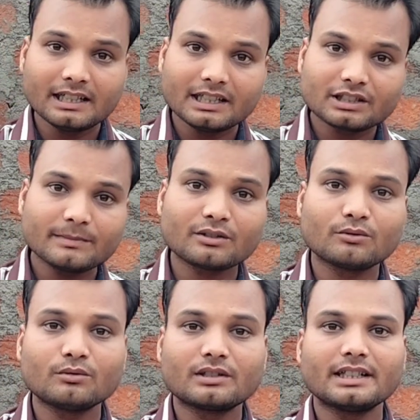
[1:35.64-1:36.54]
इसमें
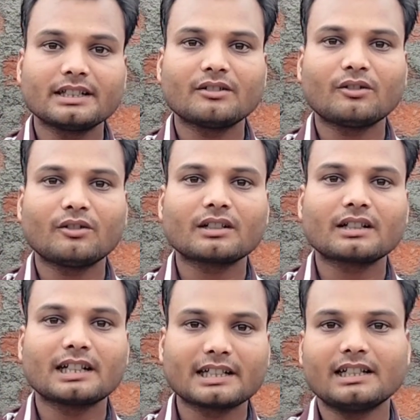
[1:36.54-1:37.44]
टूटने और
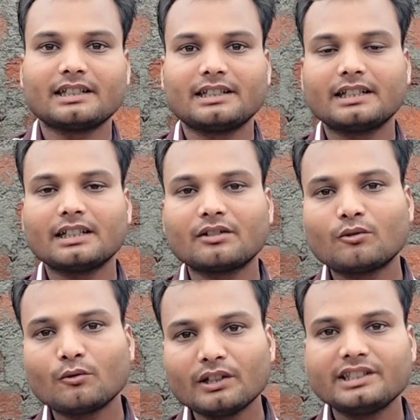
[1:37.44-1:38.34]
कट लगने का
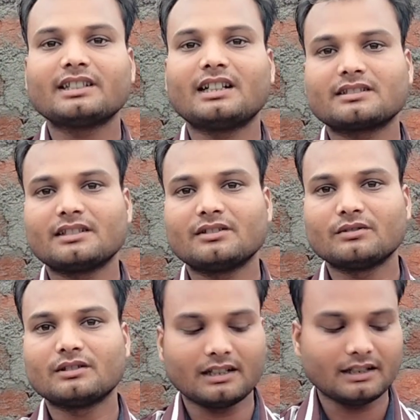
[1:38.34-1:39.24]
कोई चांस नहीं
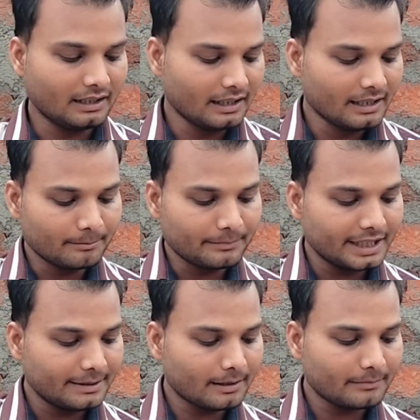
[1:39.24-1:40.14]
होता
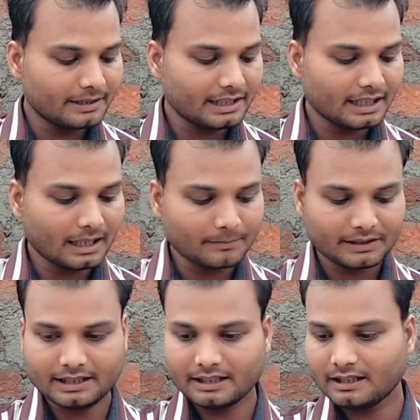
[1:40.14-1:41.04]
मिनिमम ये आपके
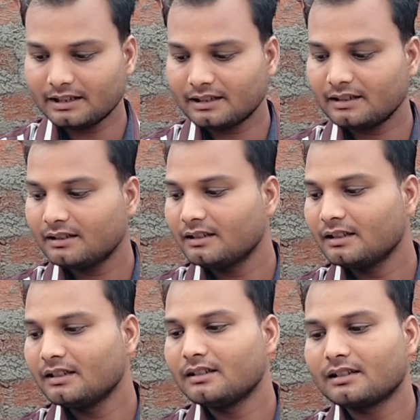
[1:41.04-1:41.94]
यहाँ
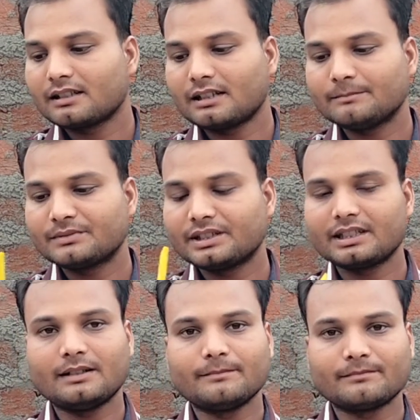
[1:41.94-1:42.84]
कम से
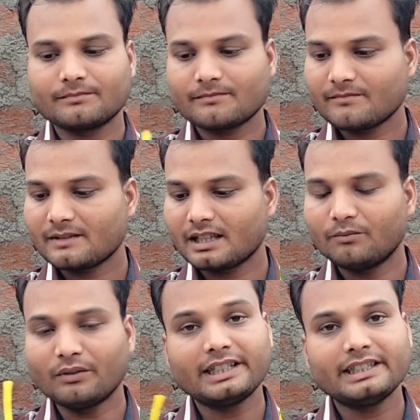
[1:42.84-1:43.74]
कम
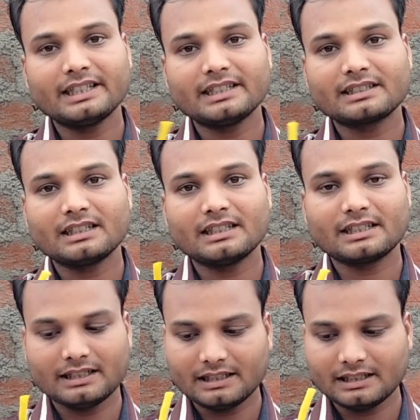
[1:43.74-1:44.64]
वन ईयर से लेके